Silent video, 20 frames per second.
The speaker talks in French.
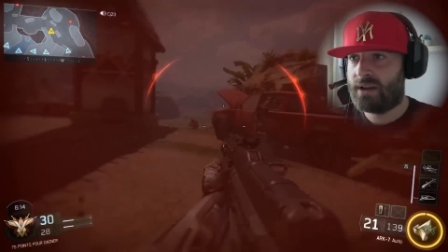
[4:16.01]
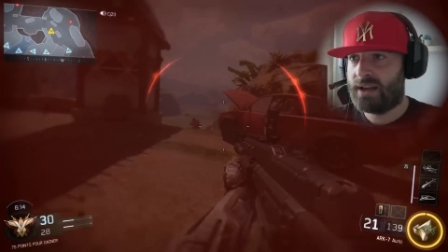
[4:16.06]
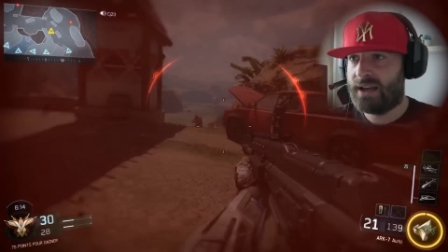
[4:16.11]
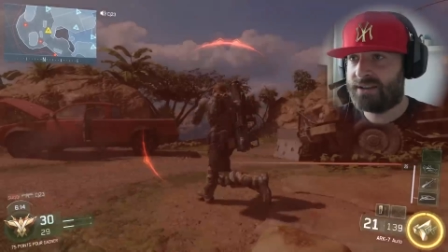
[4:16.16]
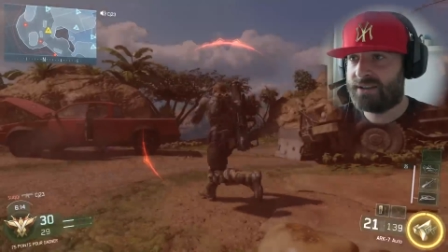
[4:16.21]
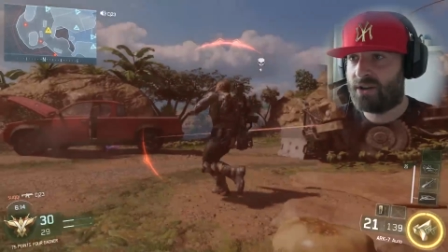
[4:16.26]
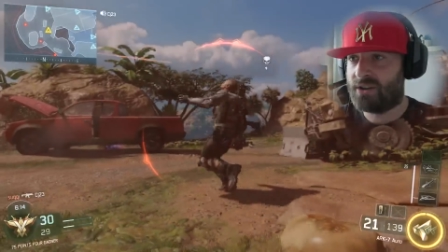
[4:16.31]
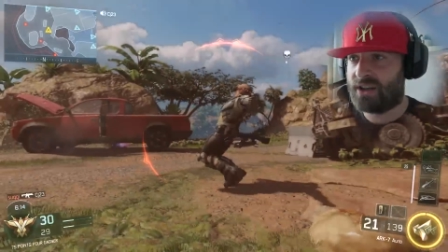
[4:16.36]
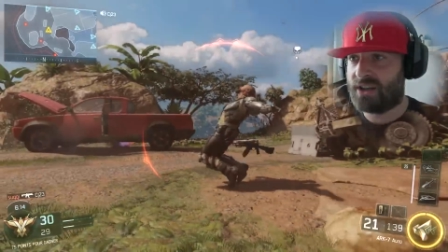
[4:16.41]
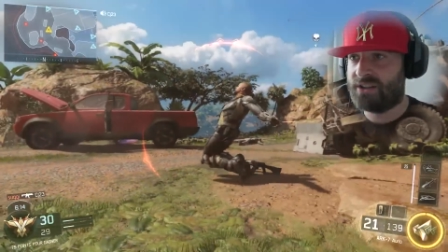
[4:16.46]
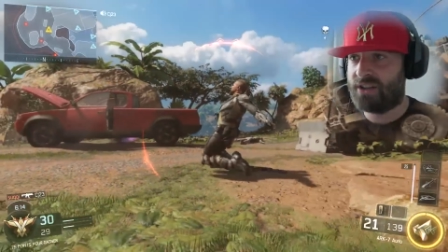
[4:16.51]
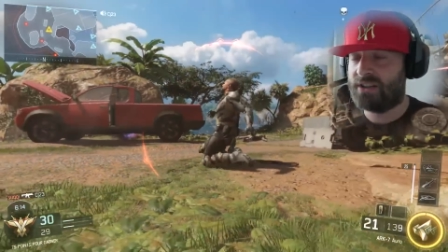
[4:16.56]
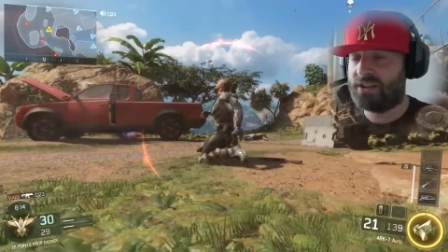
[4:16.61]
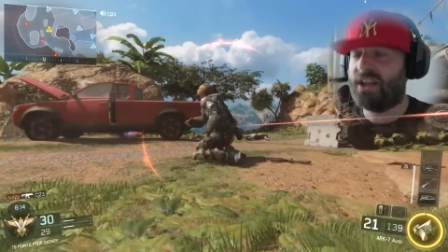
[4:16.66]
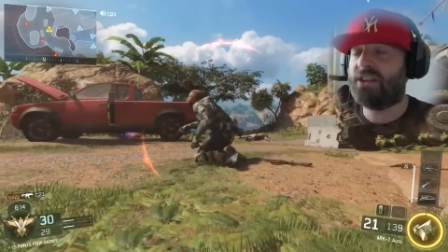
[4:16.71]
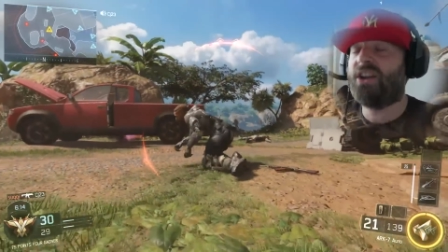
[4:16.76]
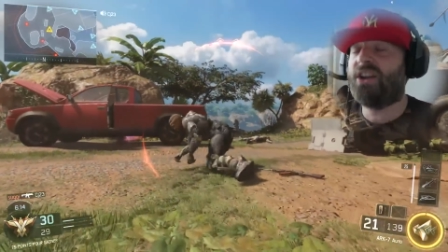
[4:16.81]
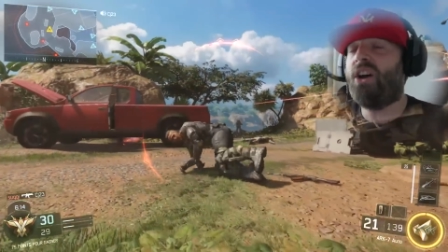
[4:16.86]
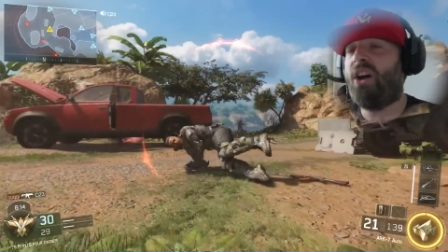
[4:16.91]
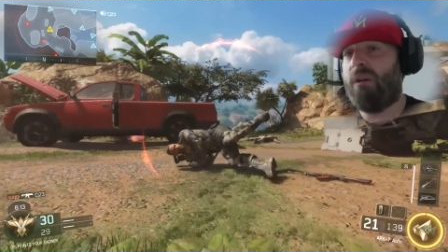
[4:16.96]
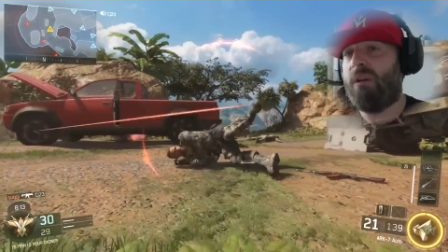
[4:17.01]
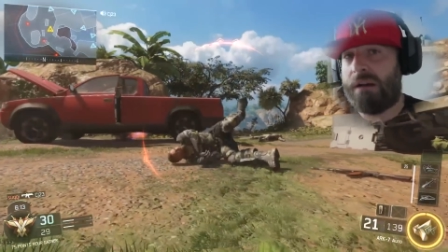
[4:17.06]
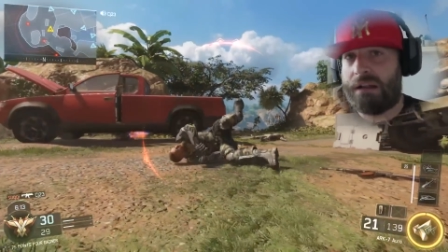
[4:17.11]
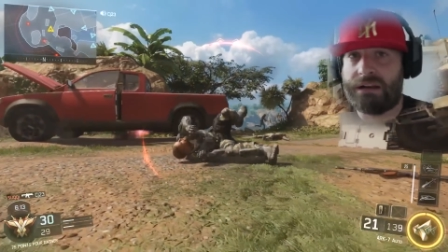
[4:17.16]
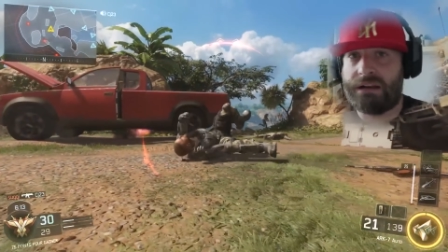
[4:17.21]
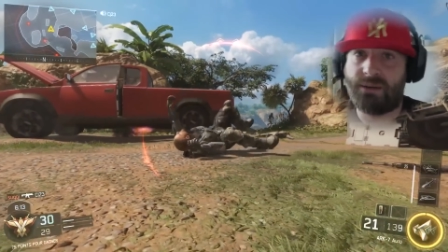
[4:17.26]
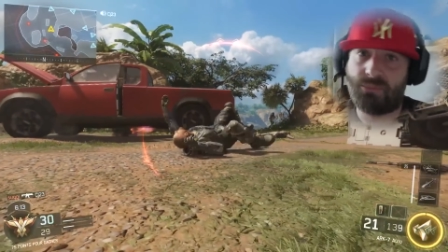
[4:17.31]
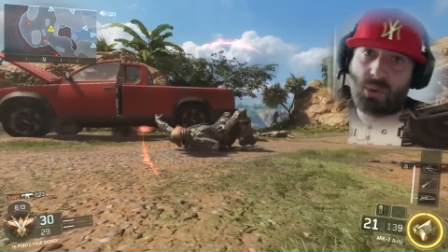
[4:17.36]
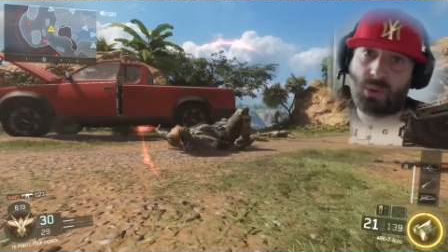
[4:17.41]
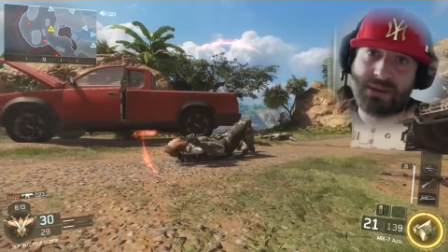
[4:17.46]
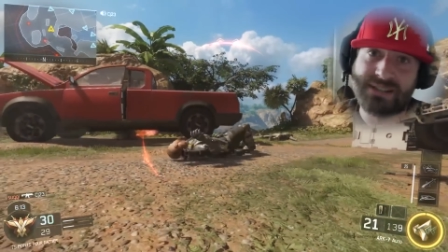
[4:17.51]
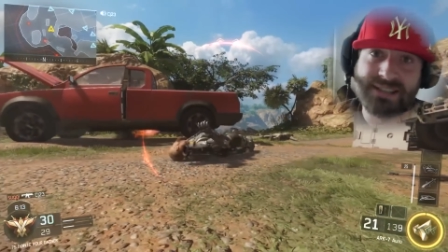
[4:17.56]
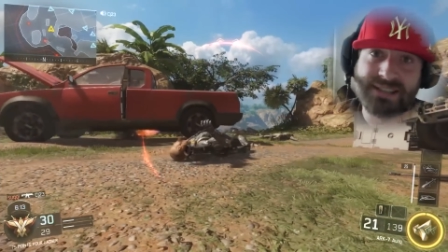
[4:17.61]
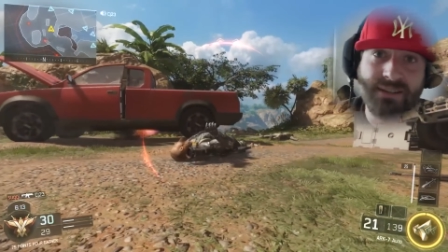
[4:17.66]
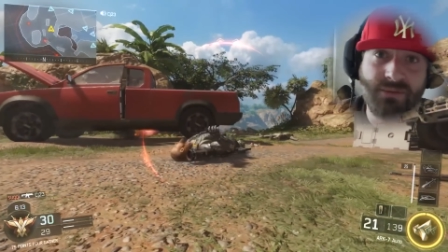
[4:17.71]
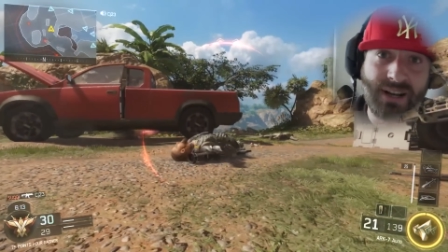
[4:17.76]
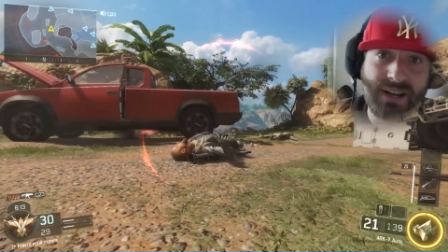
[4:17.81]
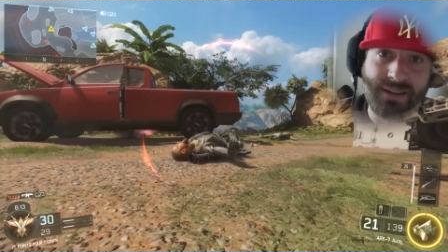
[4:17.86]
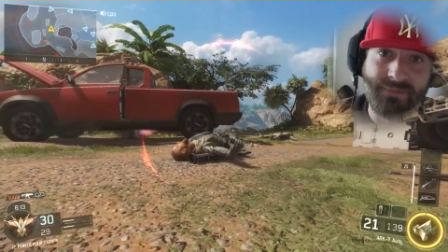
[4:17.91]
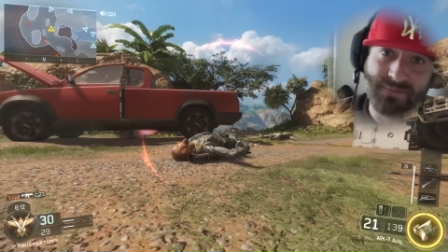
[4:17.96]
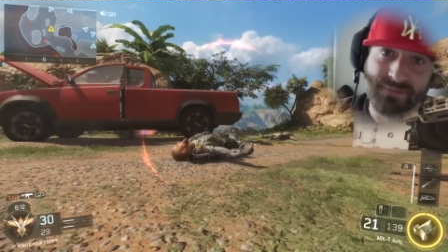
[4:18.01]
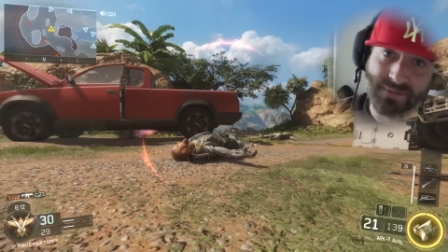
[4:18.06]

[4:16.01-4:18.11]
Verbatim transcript: Attends, attends, attends, oh là là Bon bah c'est voilà.